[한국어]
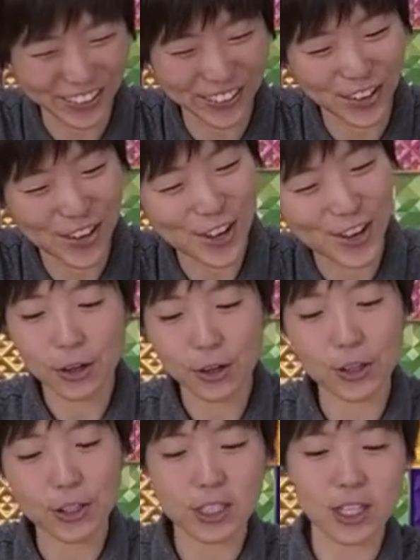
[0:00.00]
그래서
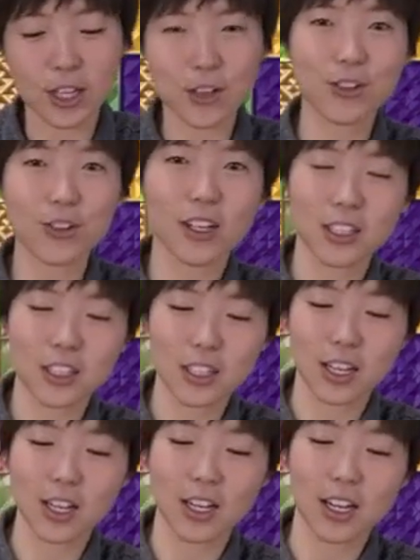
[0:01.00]
어, 이제 사용을
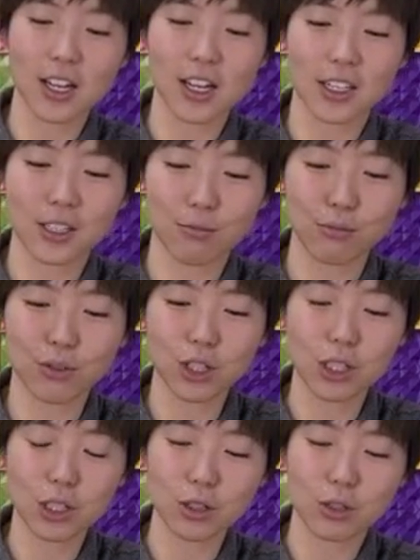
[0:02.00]
하시다가 이제
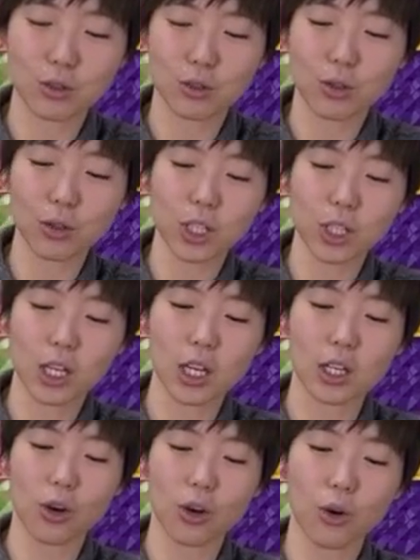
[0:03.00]
무의식적으로 이게
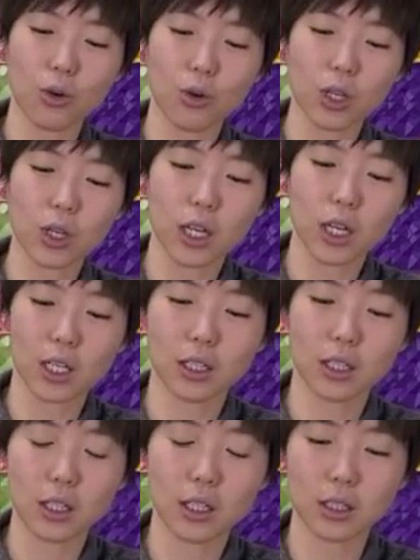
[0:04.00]
여러 개가 있는
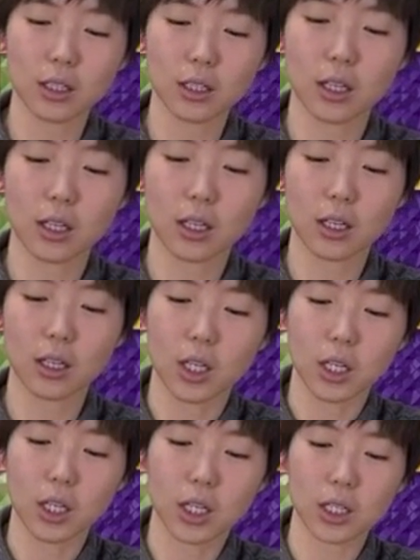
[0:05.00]
상태에서
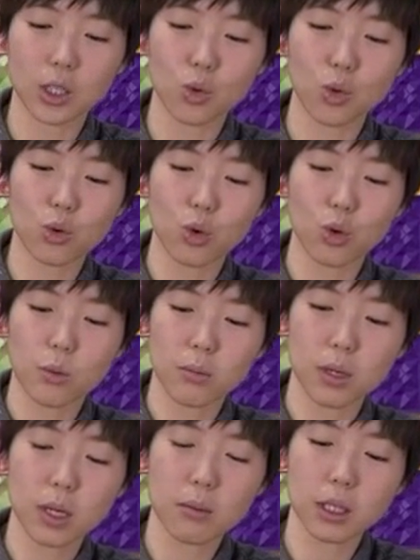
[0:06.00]
그니까요
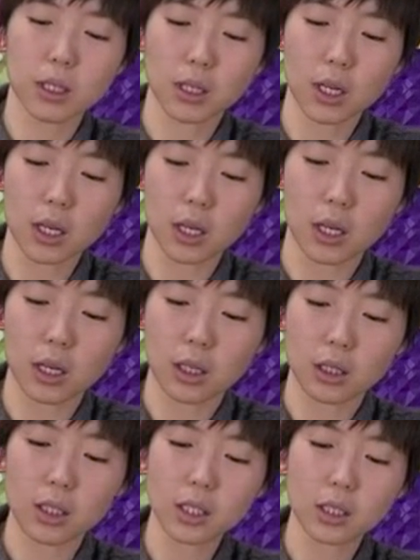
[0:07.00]
필라멘트가
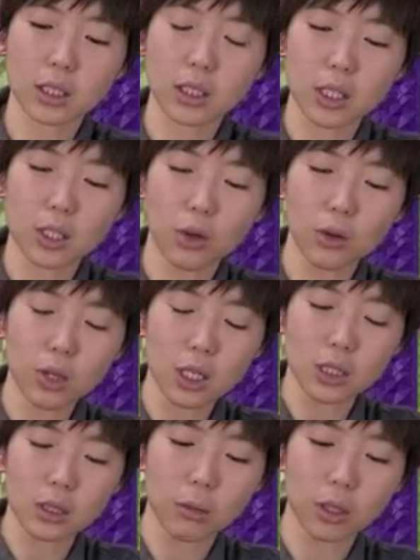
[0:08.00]
그냥 진짜 여러 개
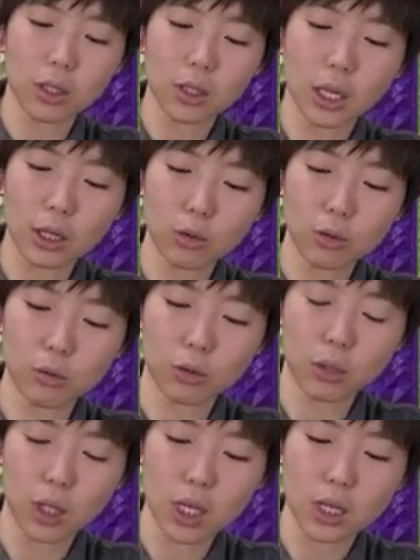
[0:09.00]
있으면은 나도
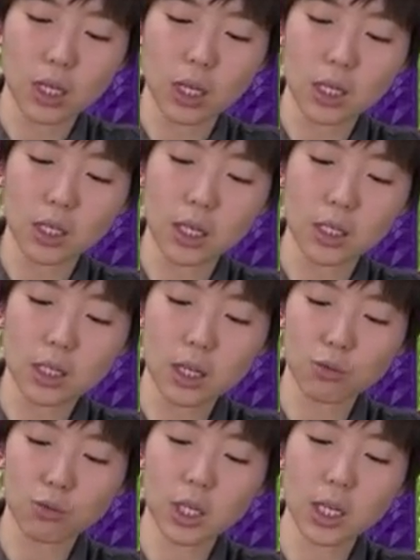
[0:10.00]
모르게 이게
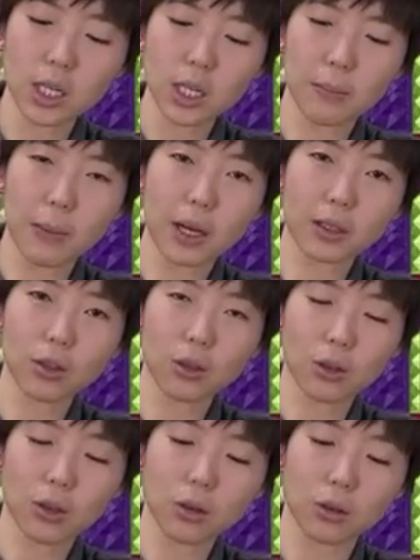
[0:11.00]
살짝 위아래가
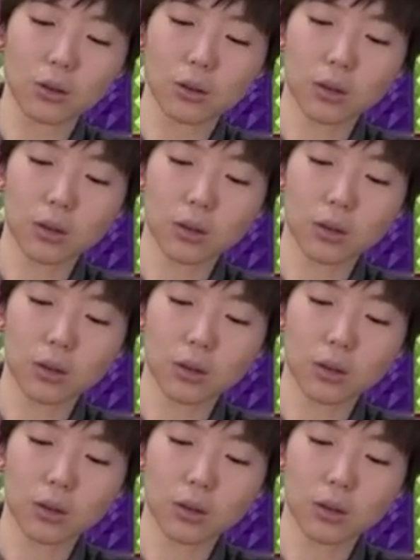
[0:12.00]
바뀌어요.